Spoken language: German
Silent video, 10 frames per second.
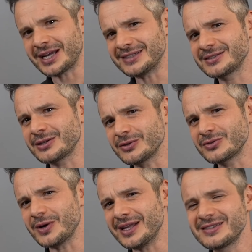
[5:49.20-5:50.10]
13.000
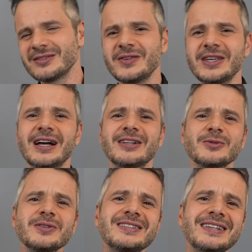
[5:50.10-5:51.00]
zu 1 sind wir hier
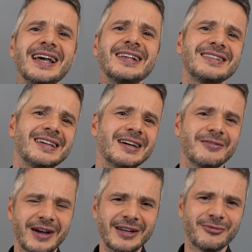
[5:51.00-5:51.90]
also sehr,
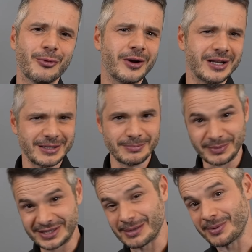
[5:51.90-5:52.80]
sehr weit vorne
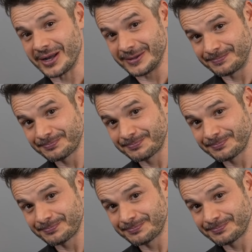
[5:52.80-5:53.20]
mit dabei.